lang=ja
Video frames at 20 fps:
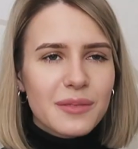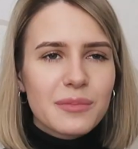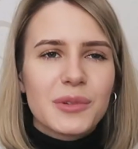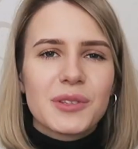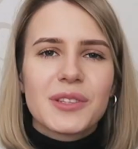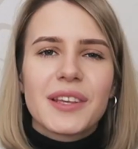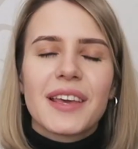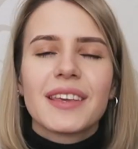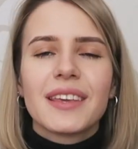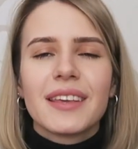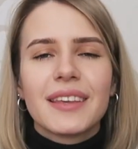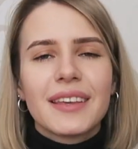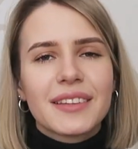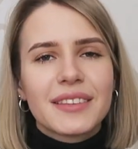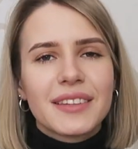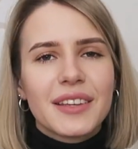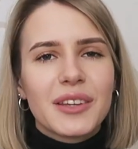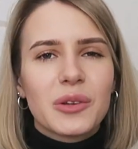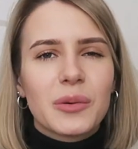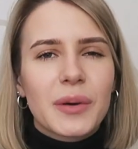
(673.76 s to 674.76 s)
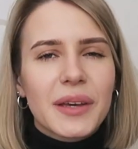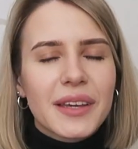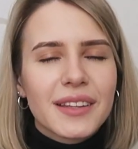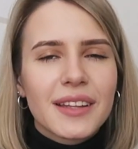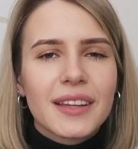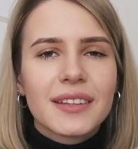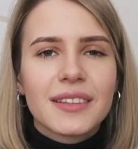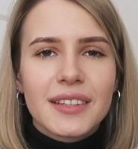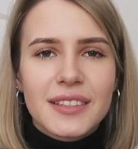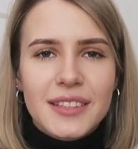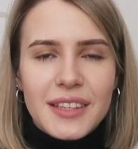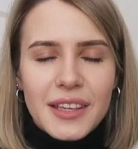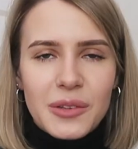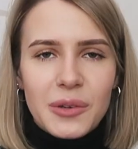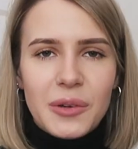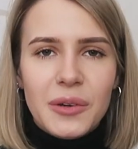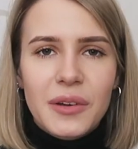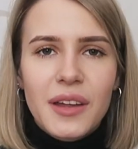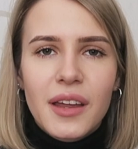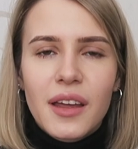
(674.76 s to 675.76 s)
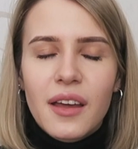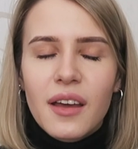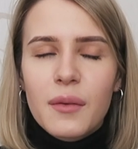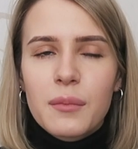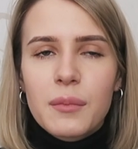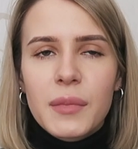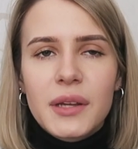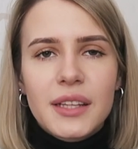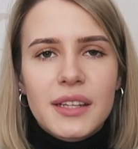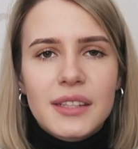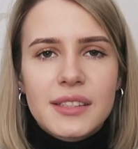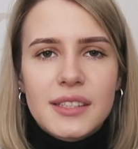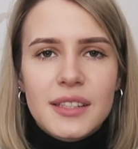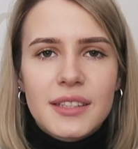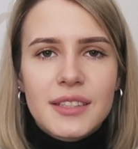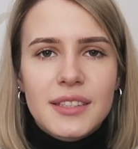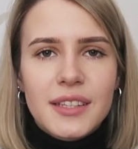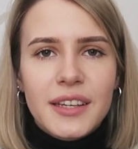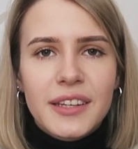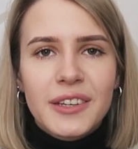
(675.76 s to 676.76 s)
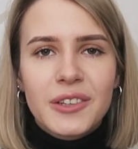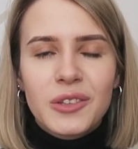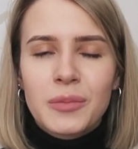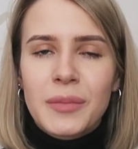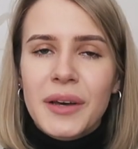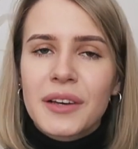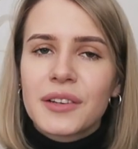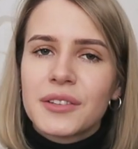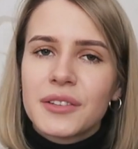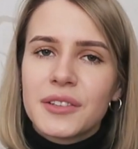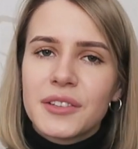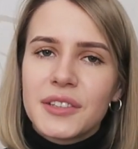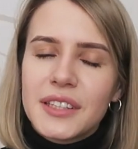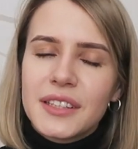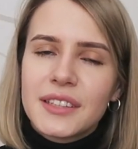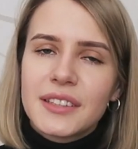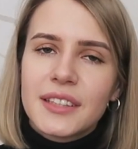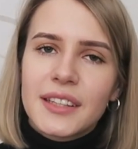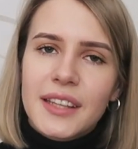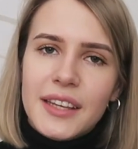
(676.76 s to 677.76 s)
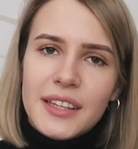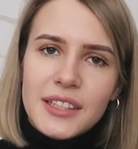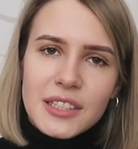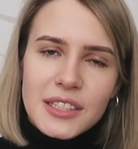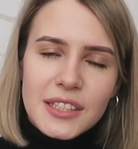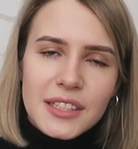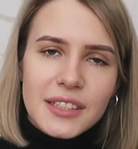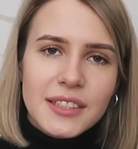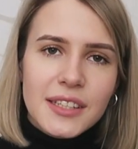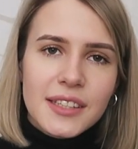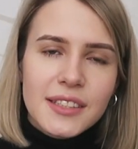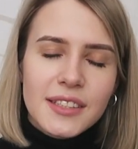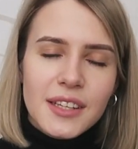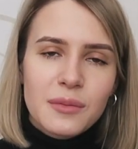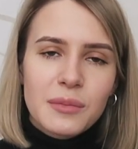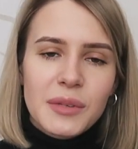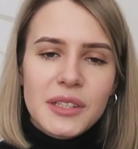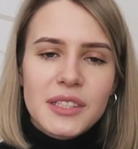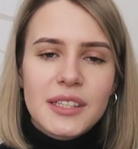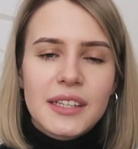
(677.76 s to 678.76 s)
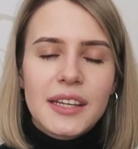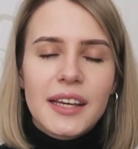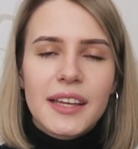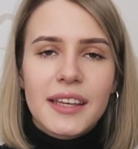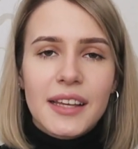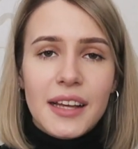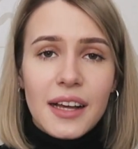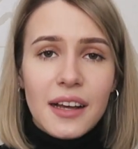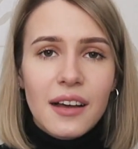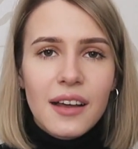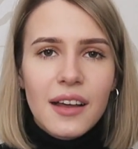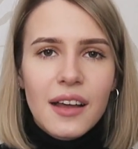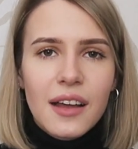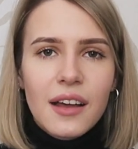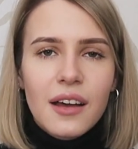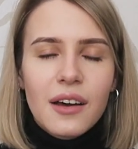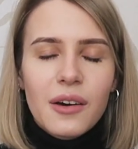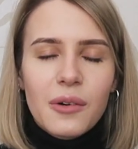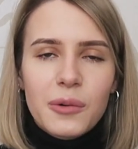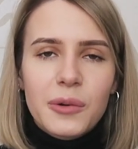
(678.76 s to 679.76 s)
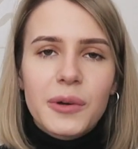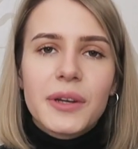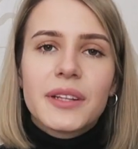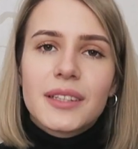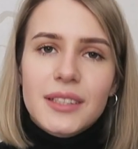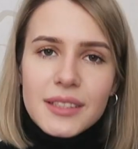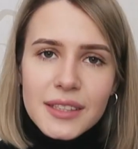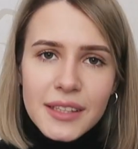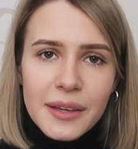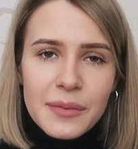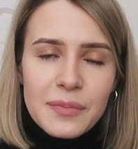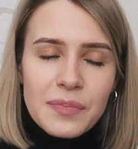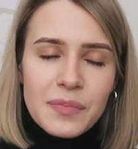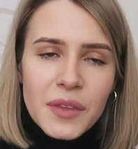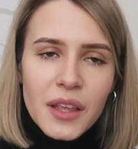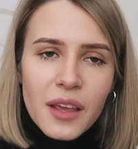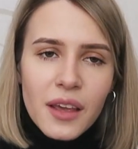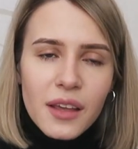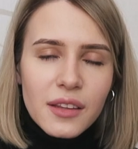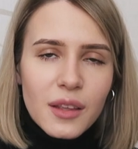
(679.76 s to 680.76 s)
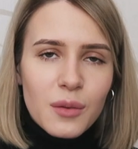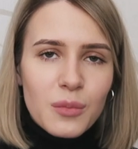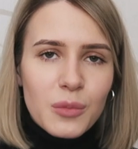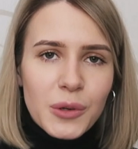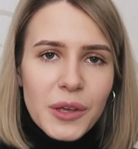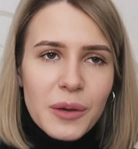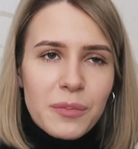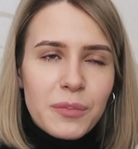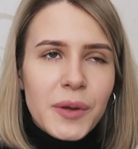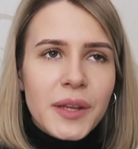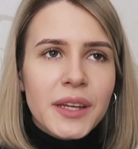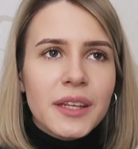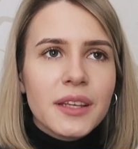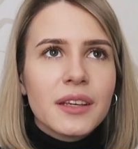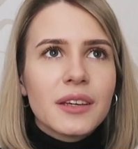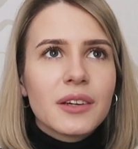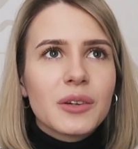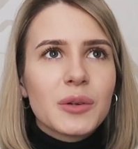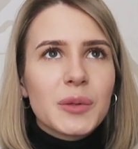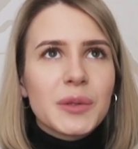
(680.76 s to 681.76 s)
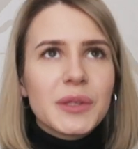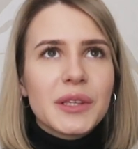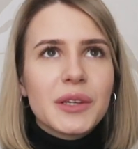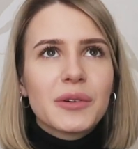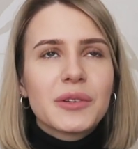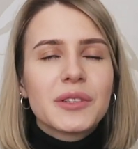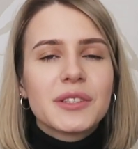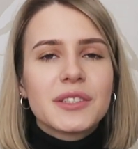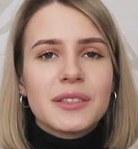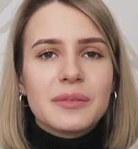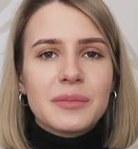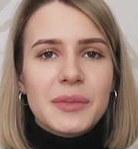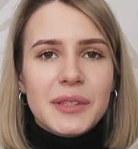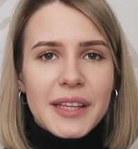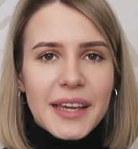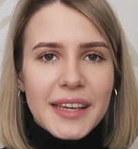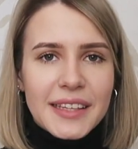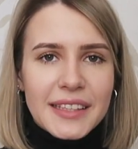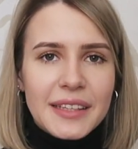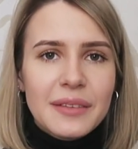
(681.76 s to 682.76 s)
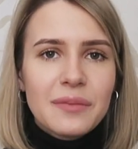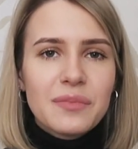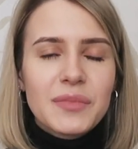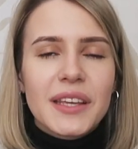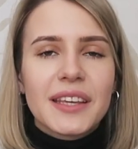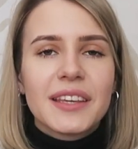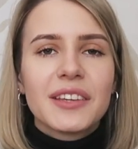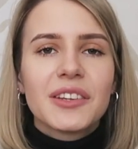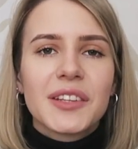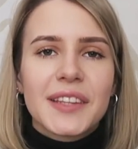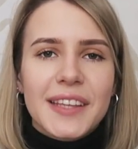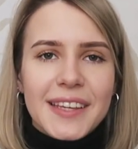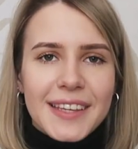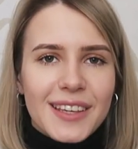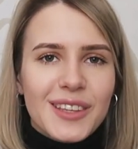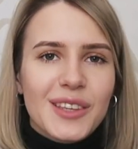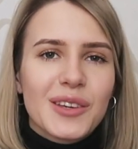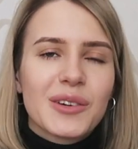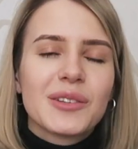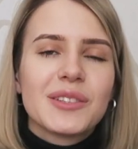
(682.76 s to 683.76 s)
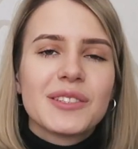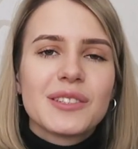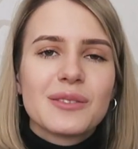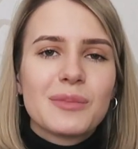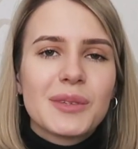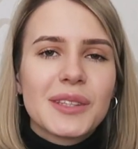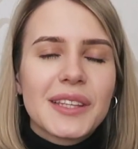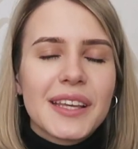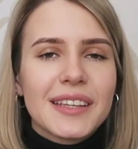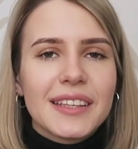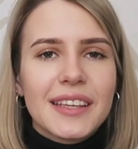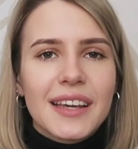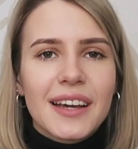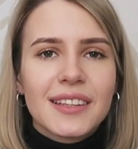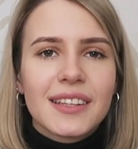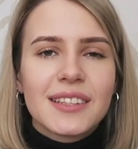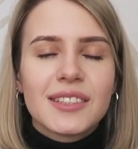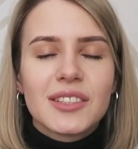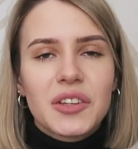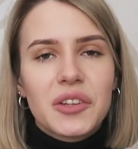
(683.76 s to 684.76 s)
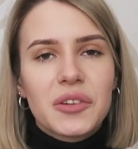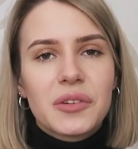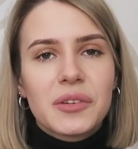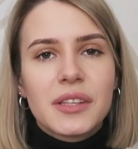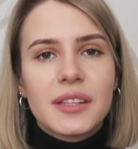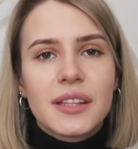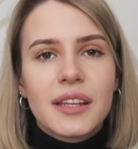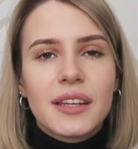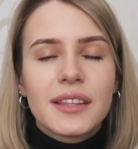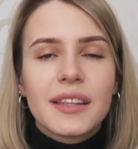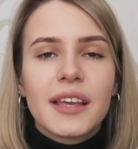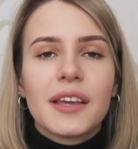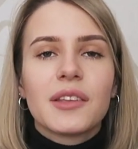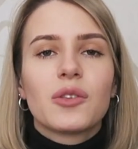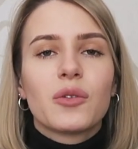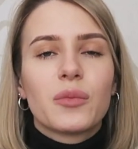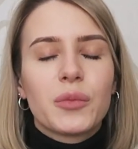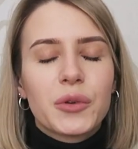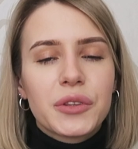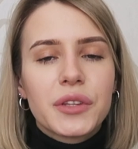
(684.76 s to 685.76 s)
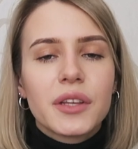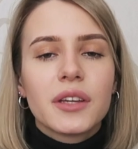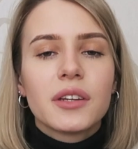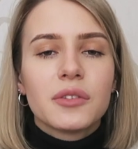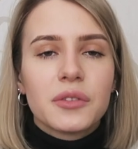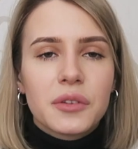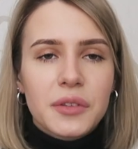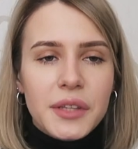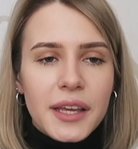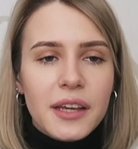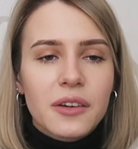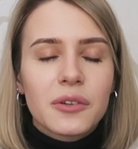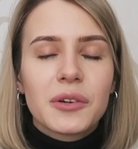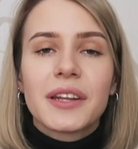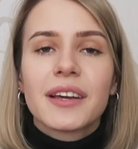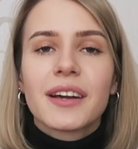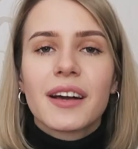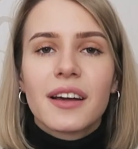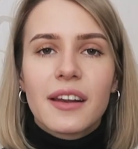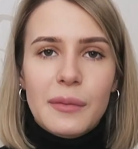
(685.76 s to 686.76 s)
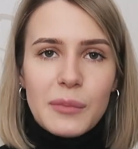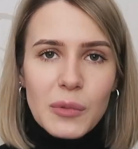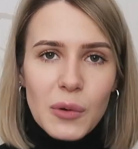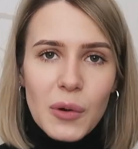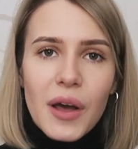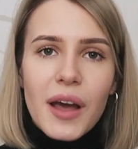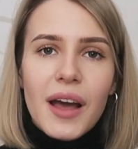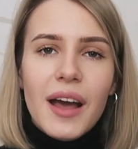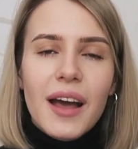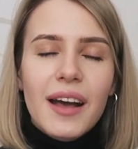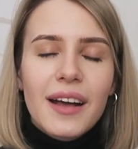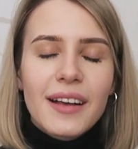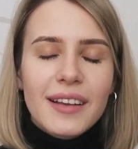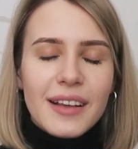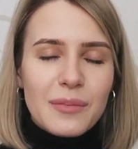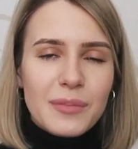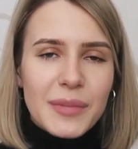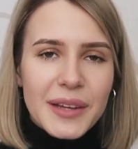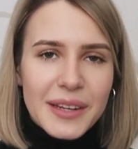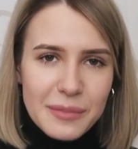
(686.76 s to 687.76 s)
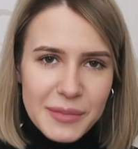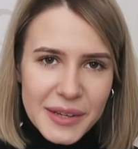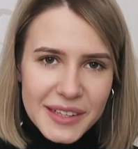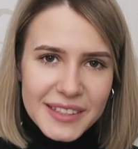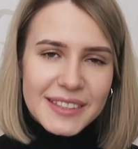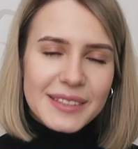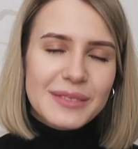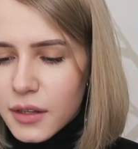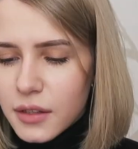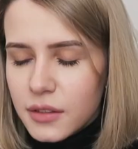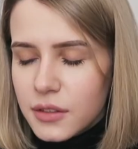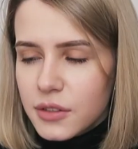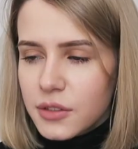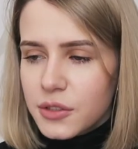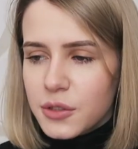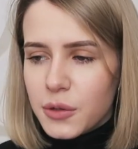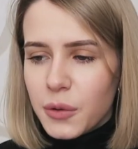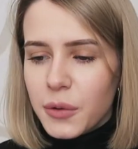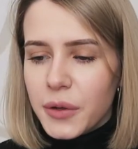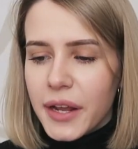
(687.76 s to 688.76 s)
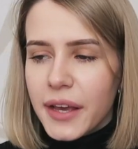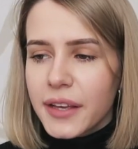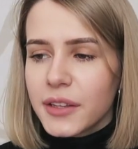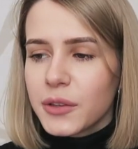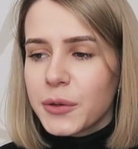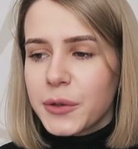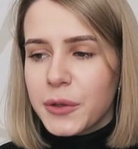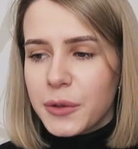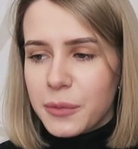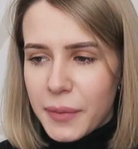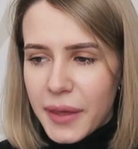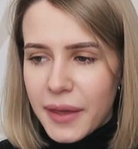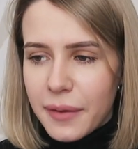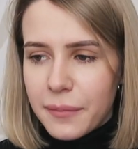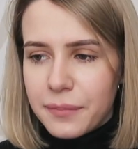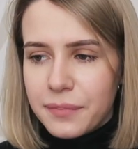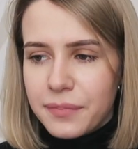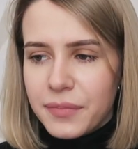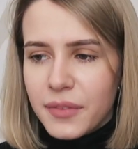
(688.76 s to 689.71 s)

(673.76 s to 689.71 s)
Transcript: 部最近やっているわけなんですけどまだ全然うまくいってないし全然間違いが多いですねでもやっぱりこう日本人みたいにできるだけ日本人みたいに話するようになりたいと思っているのでこれからも頑張ります将来の夢、